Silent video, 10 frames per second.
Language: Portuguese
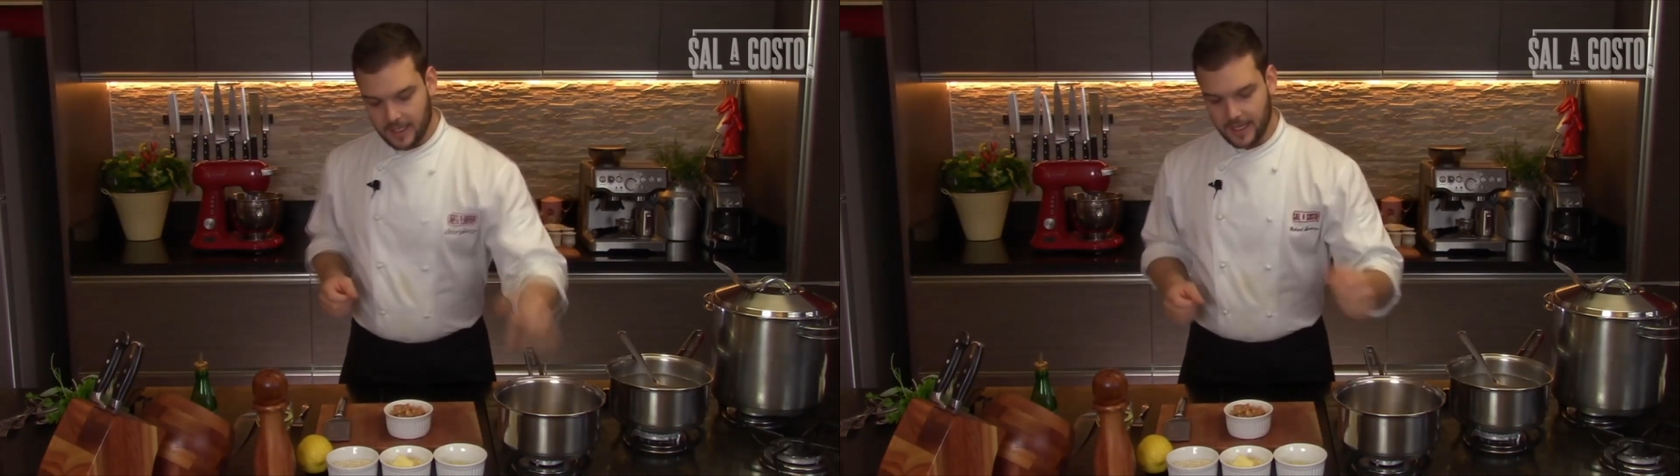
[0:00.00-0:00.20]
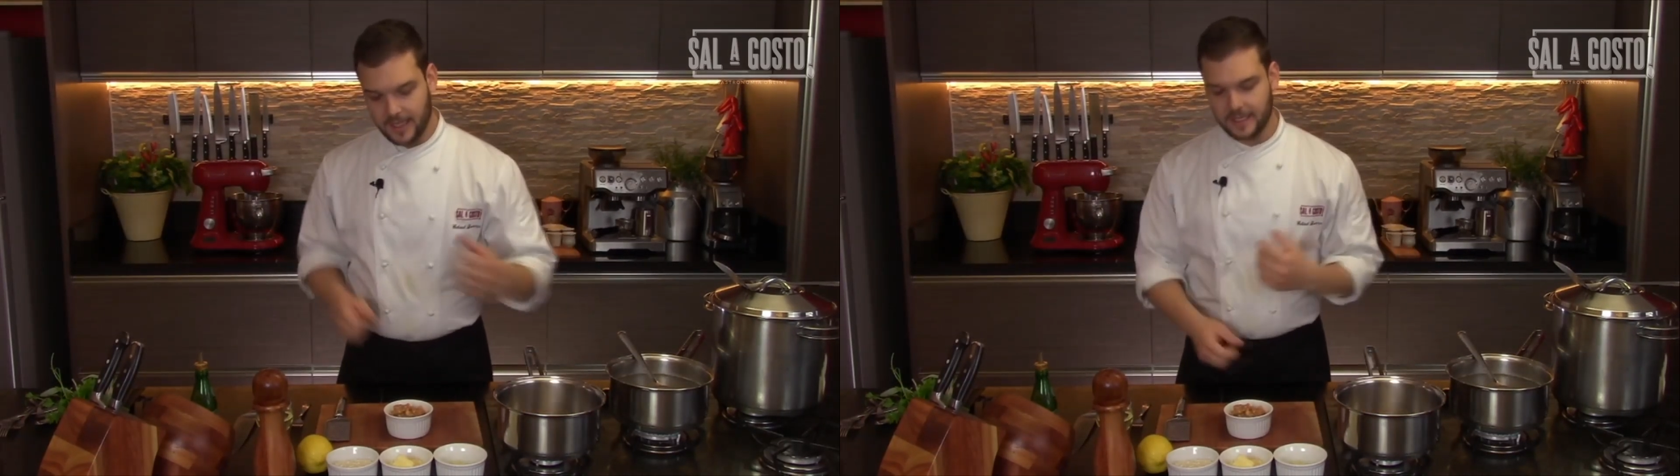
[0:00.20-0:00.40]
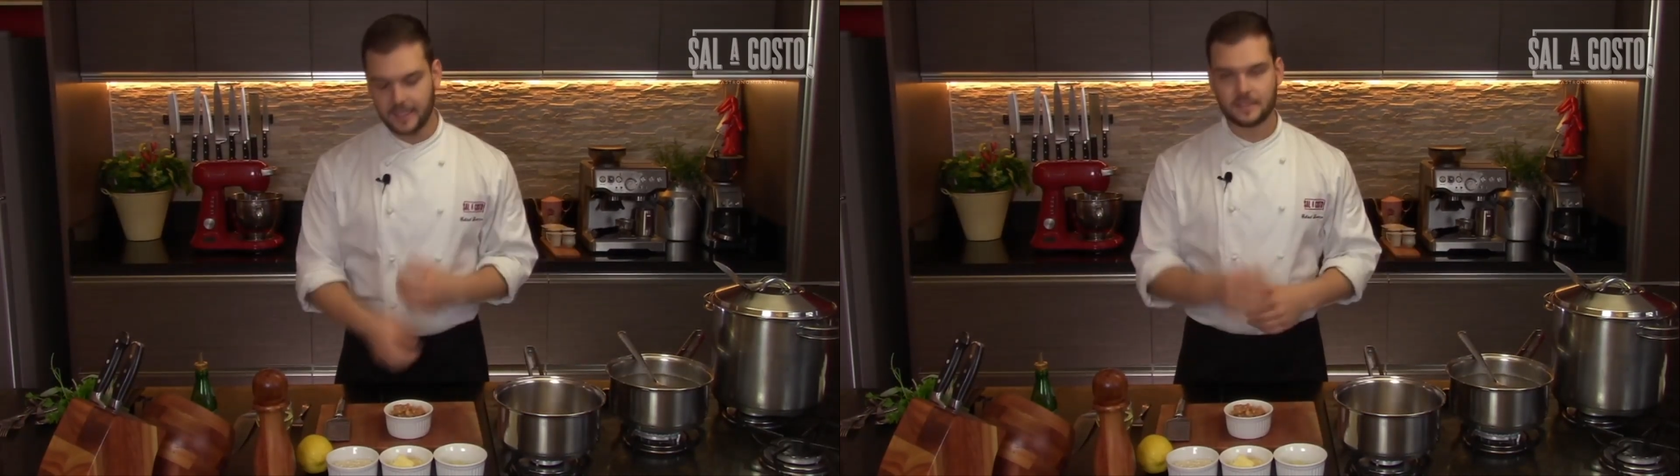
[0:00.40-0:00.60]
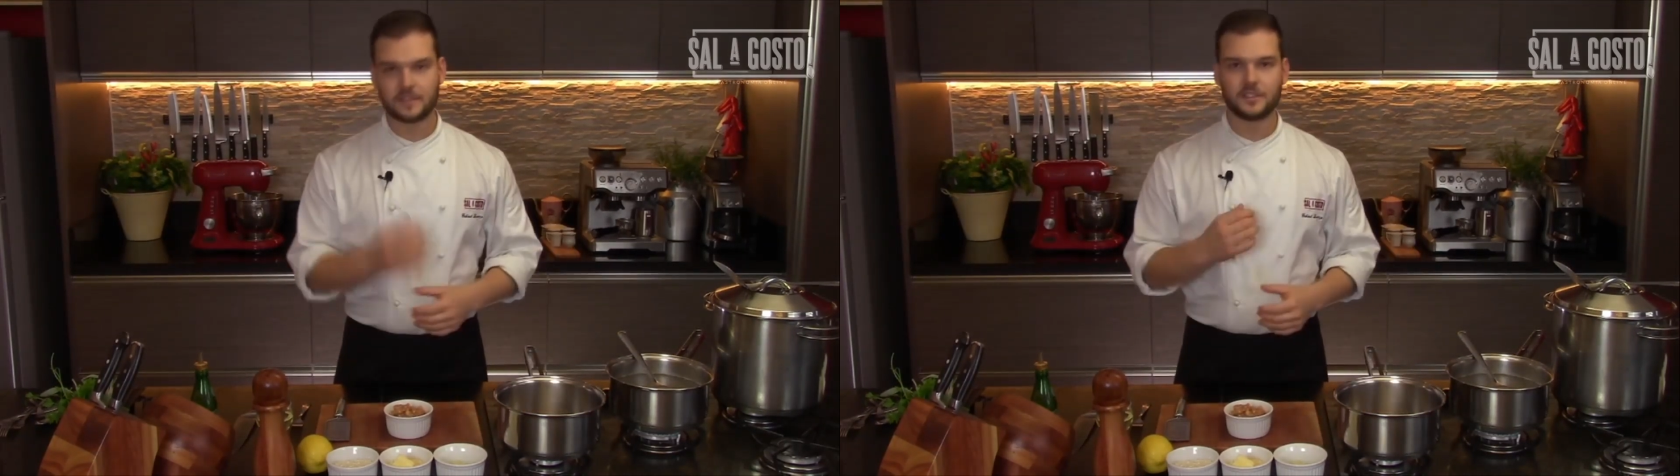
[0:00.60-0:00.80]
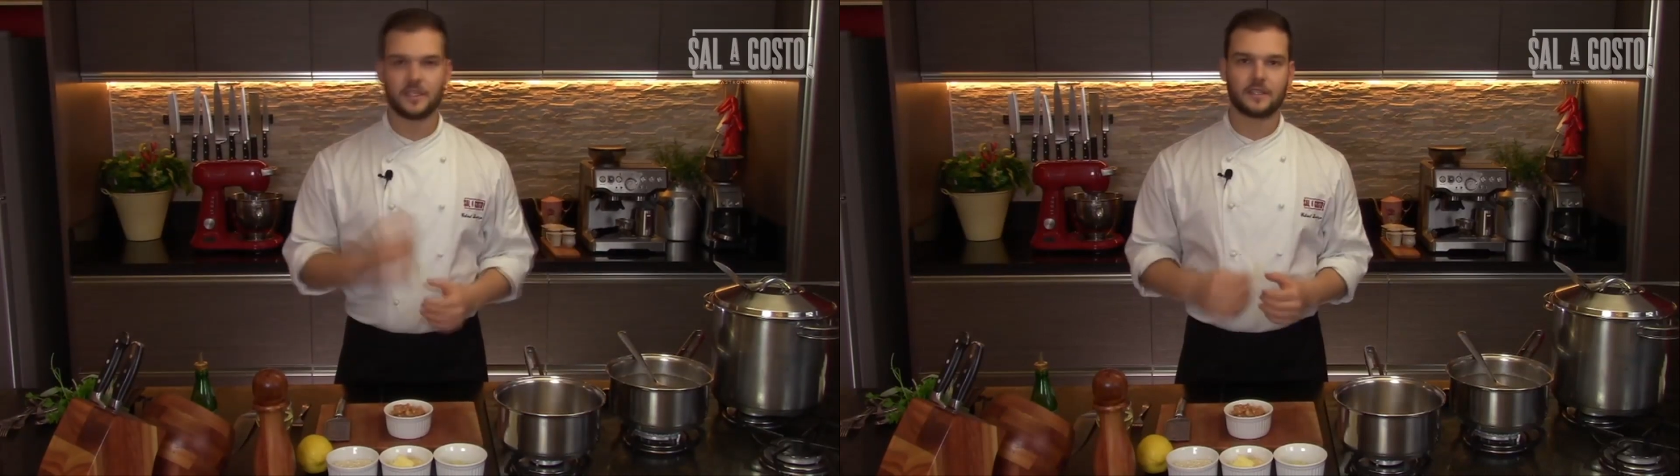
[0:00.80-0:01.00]
E aí
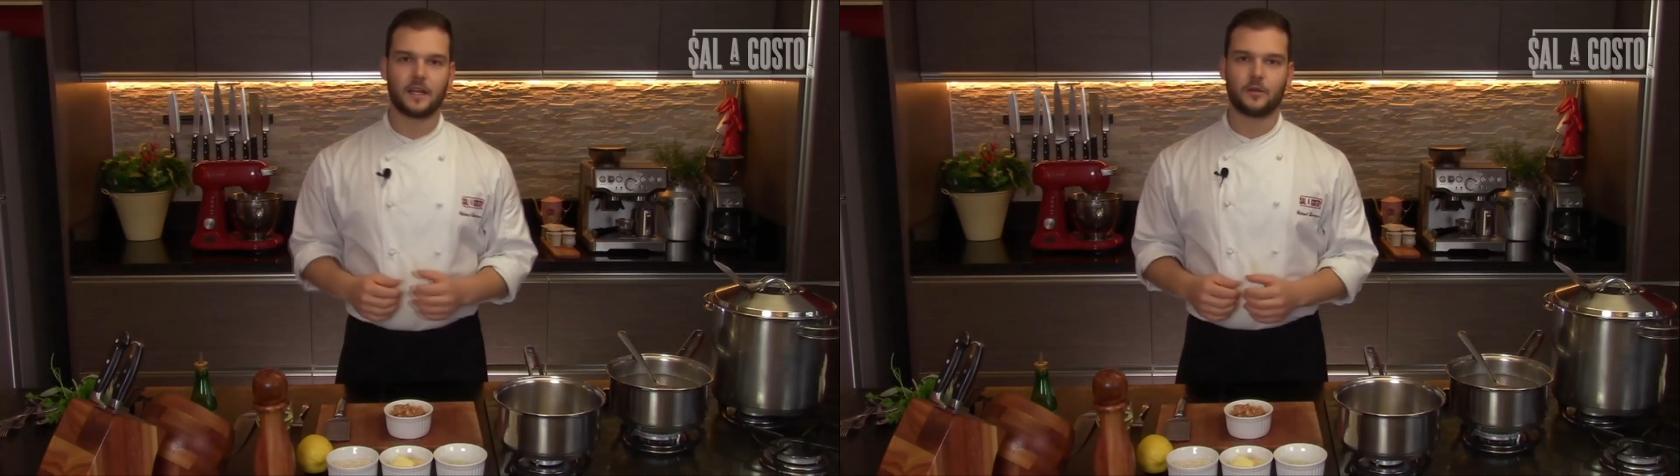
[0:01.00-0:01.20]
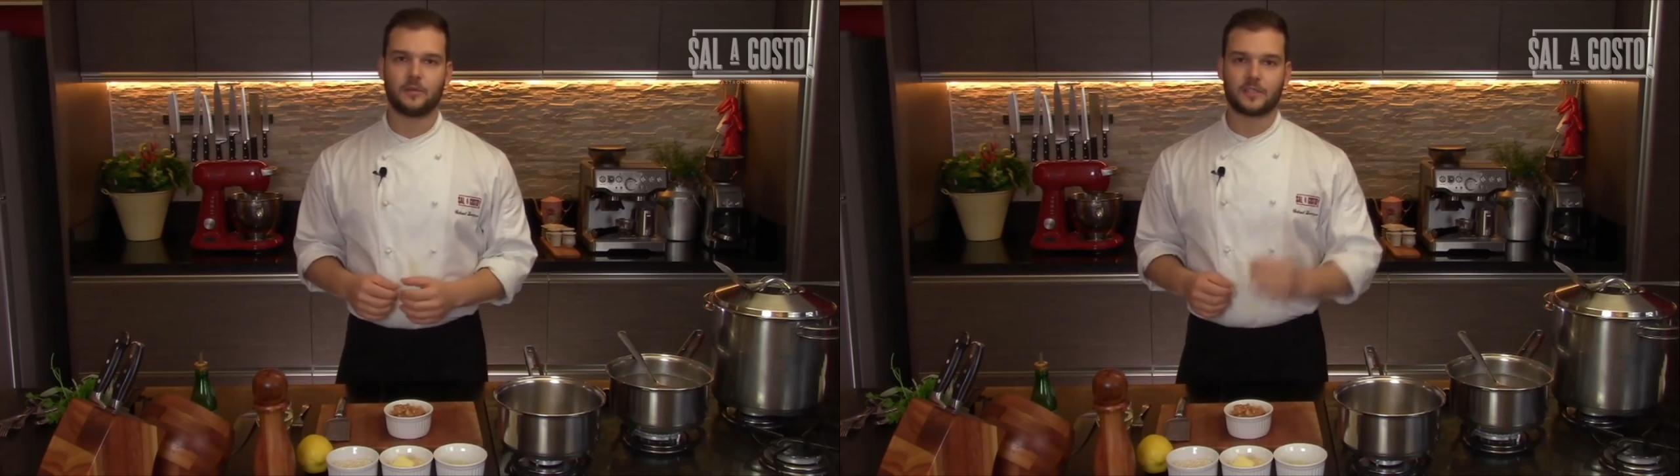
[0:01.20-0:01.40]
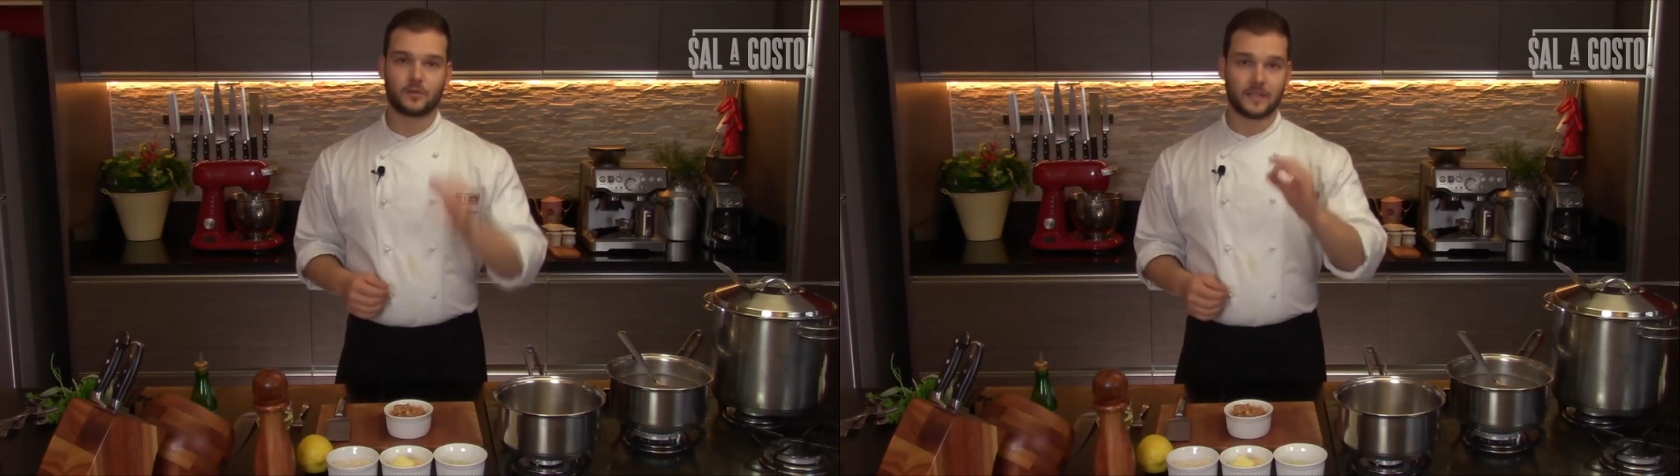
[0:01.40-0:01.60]
antes de entrar no passo